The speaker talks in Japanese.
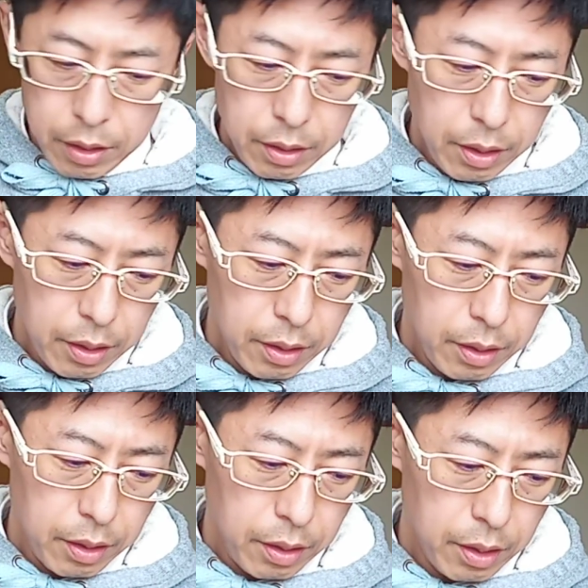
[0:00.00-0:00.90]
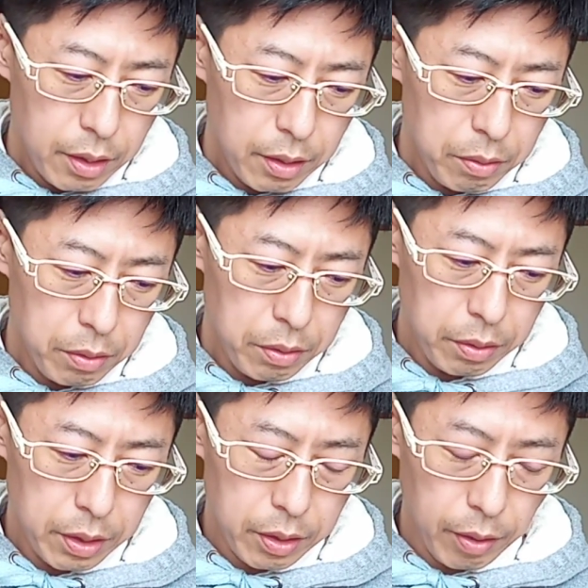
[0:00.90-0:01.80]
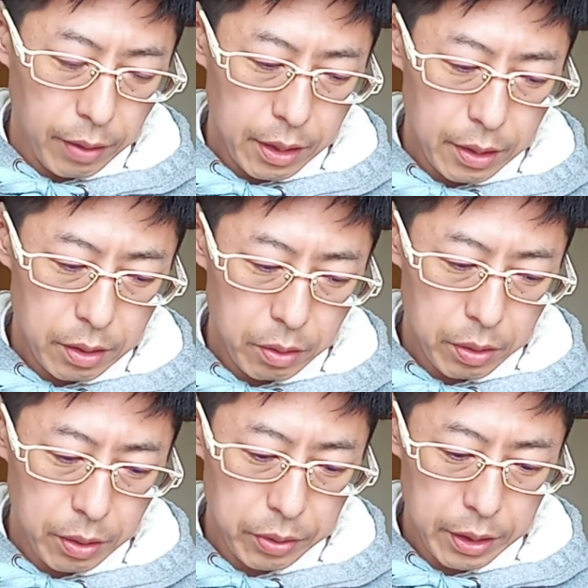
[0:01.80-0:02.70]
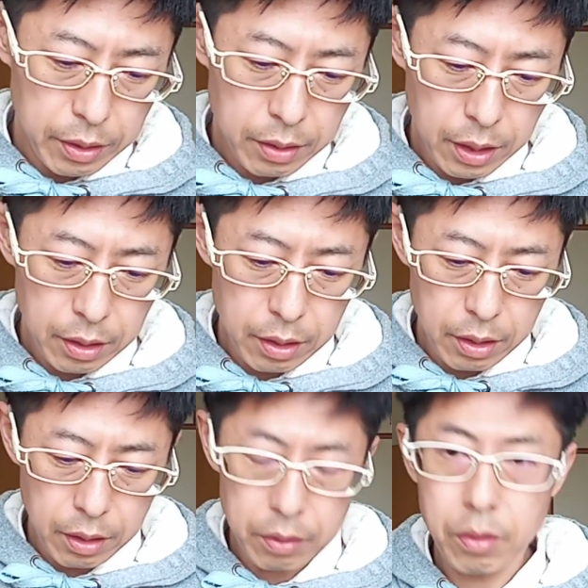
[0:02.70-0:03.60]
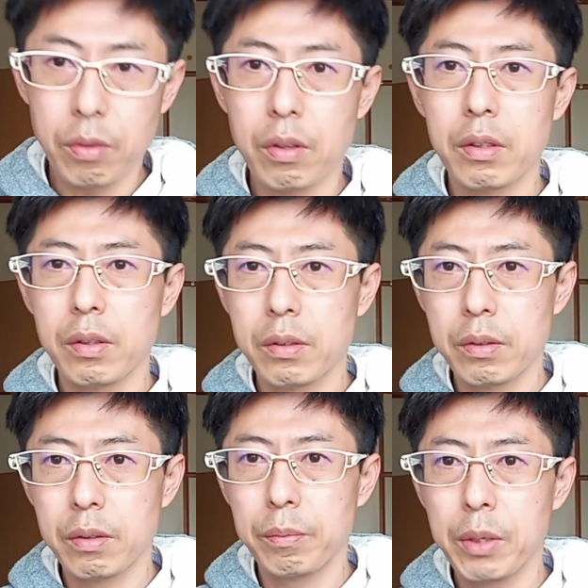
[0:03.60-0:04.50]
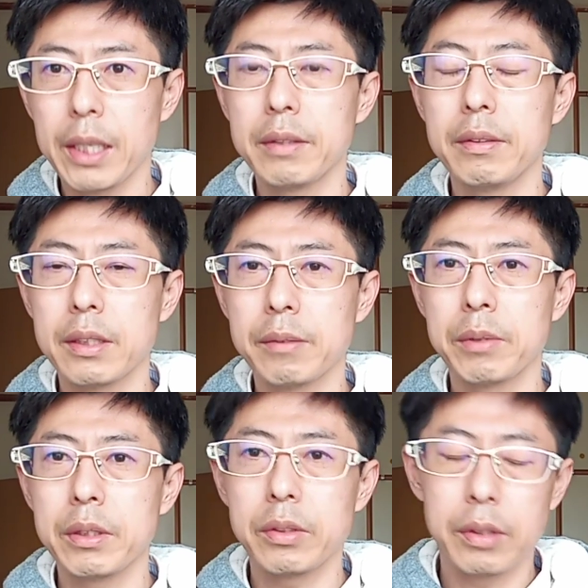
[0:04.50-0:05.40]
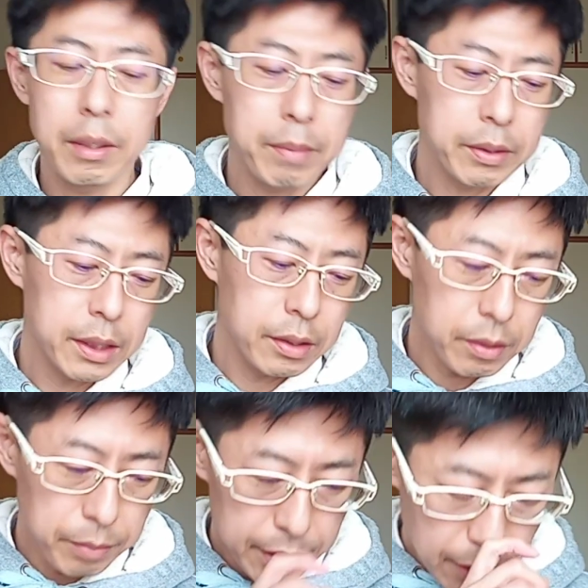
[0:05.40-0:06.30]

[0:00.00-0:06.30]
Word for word: データ的に誰がどういうふうに加わって操作をしているかっていうところもあるんですもちろん現場の選手の皆